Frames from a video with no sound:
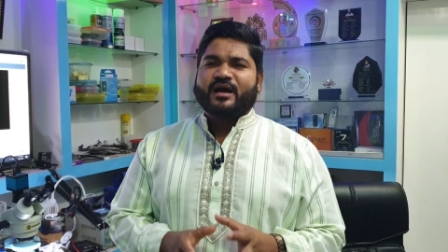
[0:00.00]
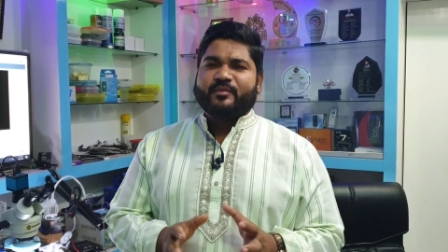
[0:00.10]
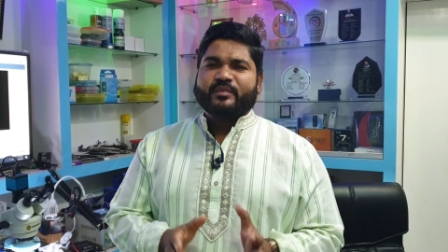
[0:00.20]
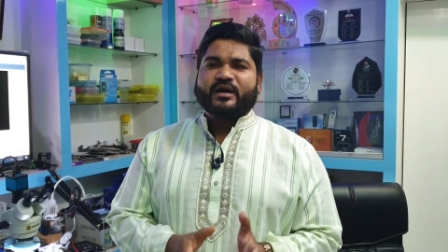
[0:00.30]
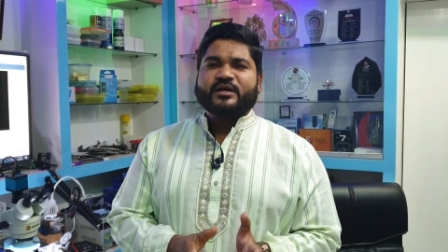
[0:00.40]

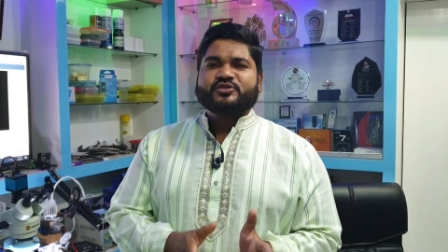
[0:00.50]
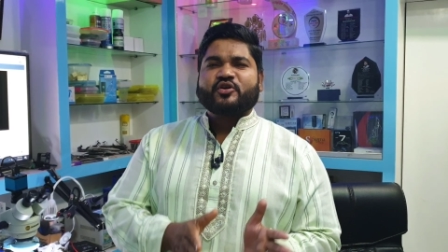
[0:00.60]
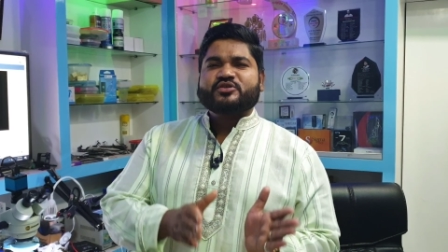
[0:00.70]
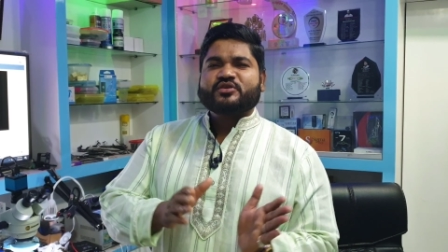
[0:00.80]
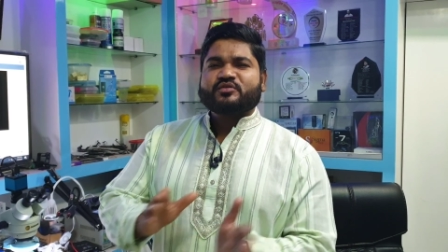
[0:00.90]
আমরা
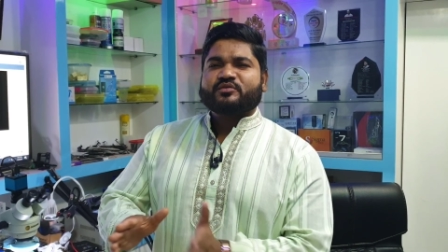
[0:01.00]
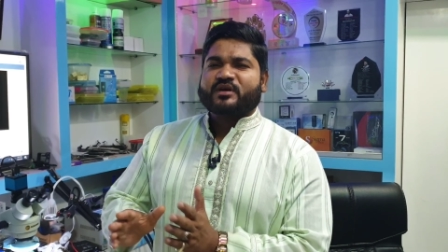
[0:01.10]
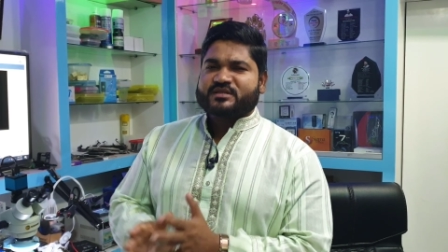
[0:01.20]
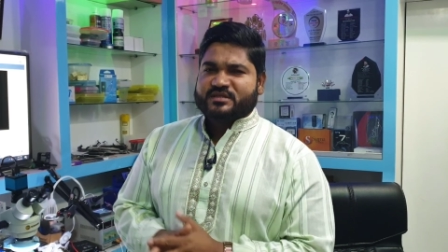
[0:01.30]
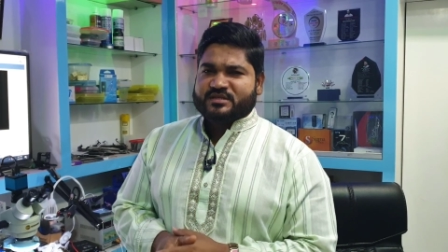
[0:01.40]
সচেতন
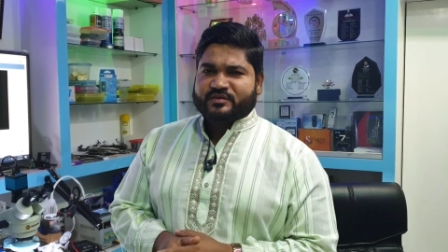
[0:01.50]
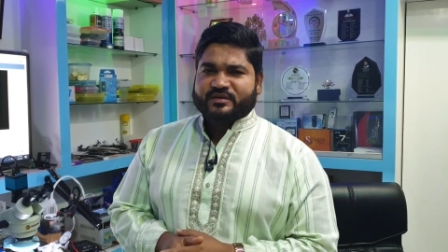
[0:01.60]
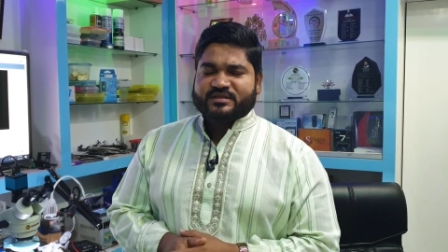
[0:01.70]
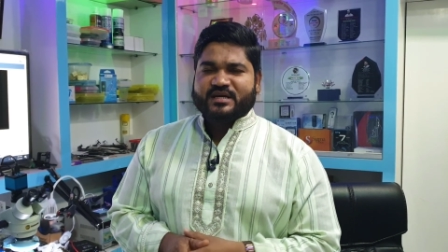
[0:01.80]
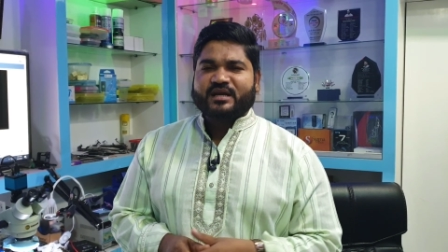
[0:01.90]
করার চেষ্টা
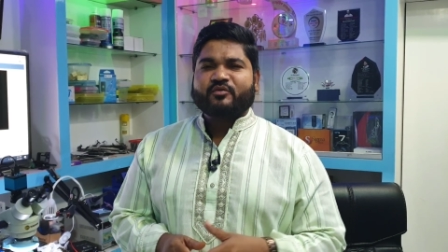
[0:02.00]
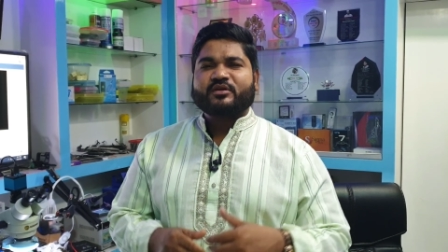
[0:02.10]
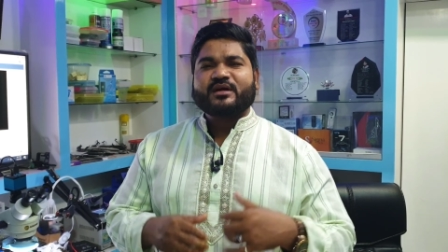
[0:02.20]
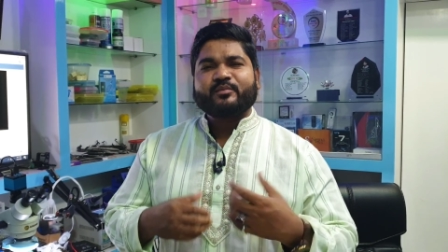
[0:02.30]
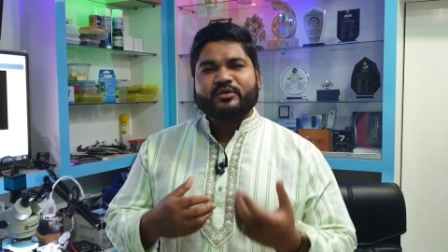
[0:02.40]
করি যারা
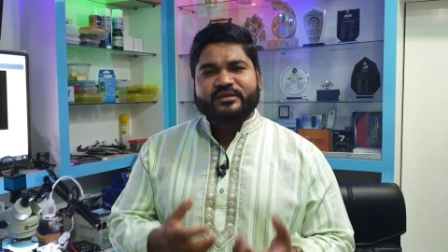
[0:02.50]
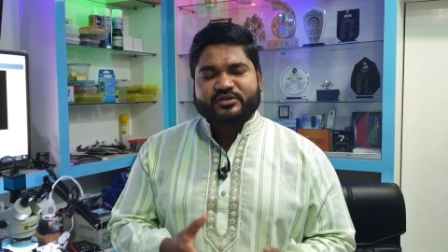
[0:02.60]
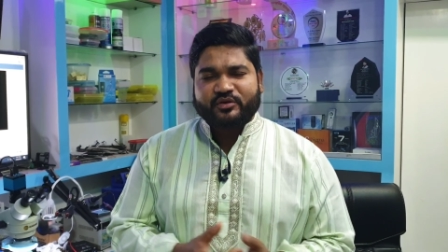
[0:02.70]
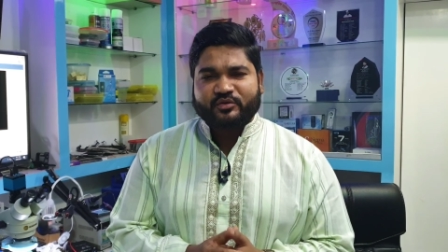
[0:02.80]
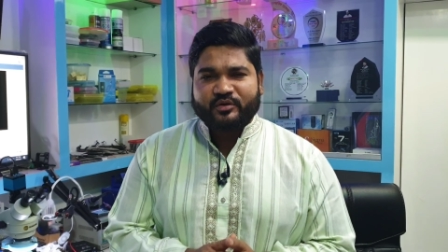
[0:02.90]
কথা বলতে
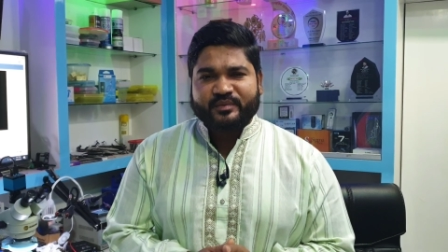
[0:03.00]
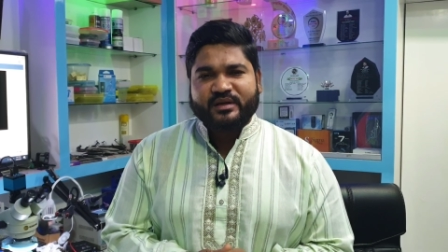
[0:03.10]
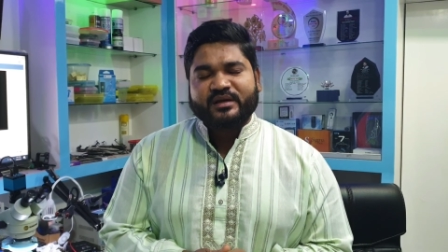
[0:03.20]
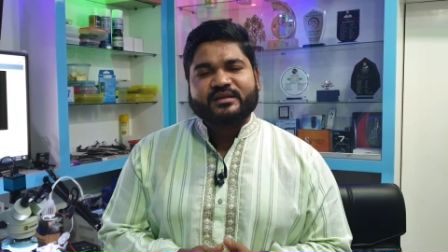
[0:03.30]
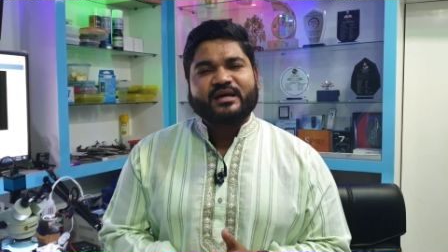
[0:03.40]
সক্ষম
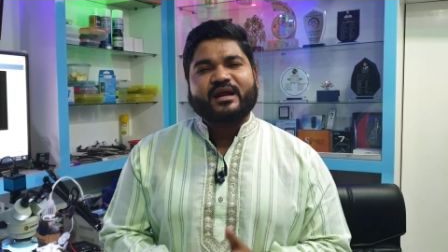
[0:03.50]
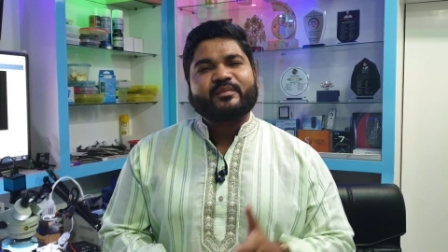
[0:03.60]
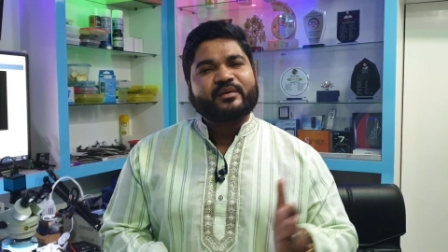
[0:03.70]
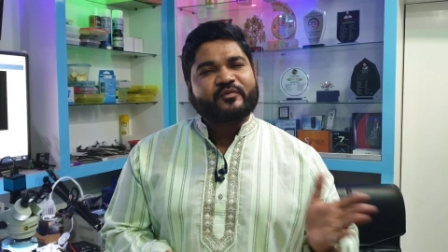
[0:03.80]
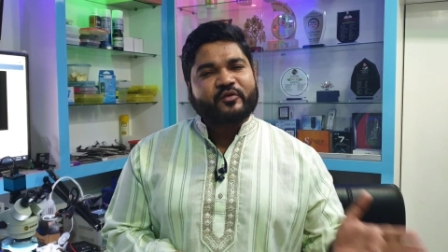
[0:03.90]
তারা
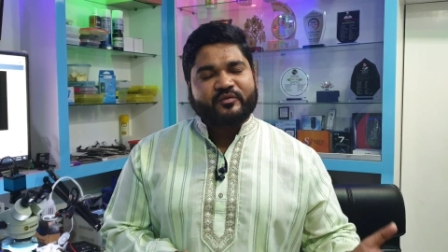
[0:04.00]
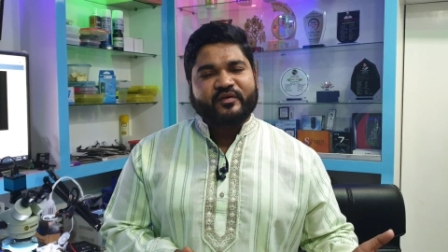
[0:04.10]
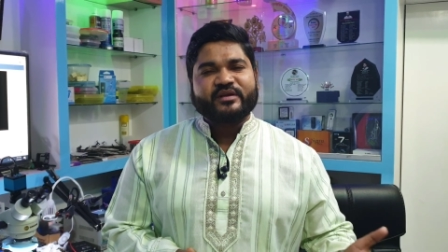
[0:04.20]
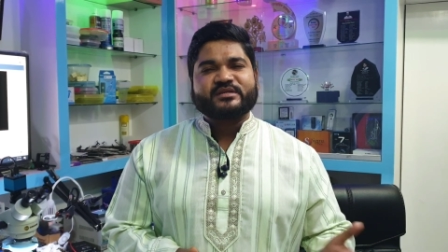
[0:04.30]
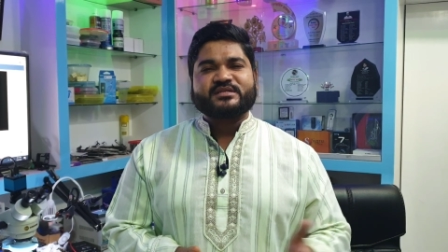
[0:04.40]
আমরা
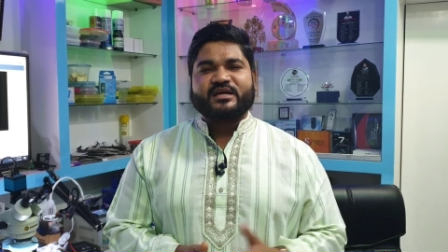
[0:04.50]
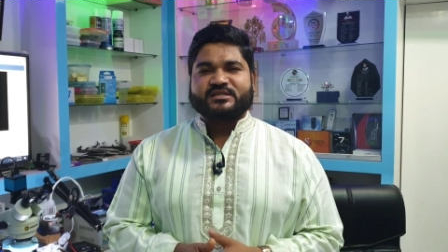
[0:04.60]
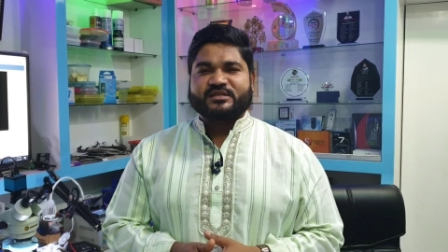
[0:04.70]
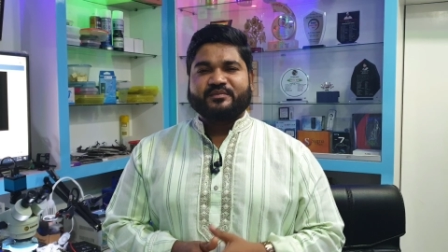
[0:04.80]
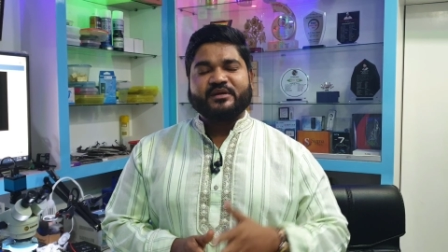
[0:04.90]
কনফারেন্সে
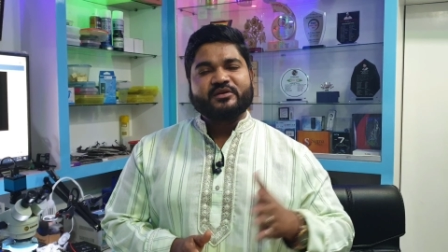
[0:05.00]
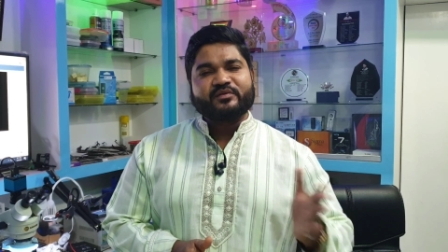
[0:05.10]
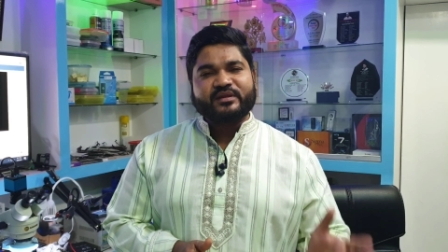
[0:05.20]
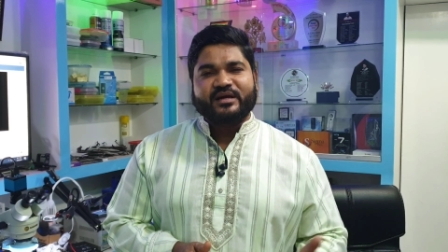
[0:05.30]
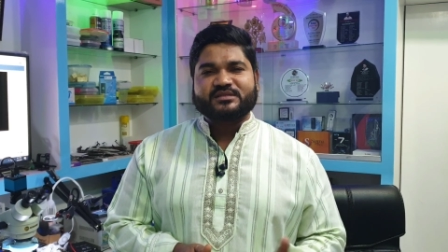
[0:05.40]
আসি
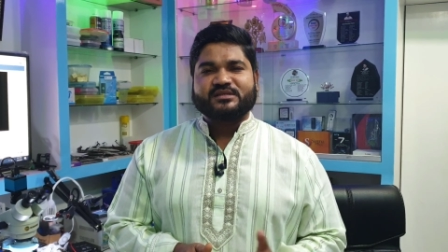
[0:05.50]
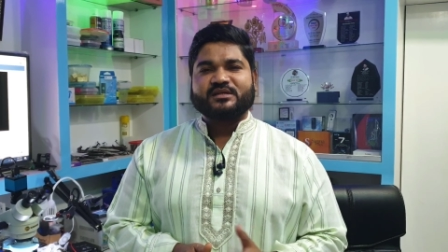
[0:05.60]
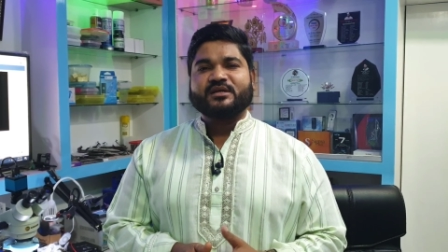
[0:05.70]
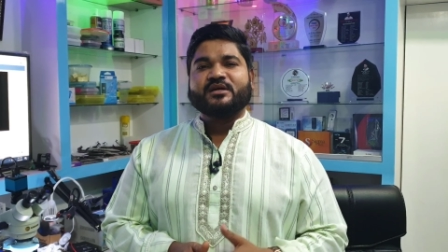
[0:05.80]
ভিডিওতে আসি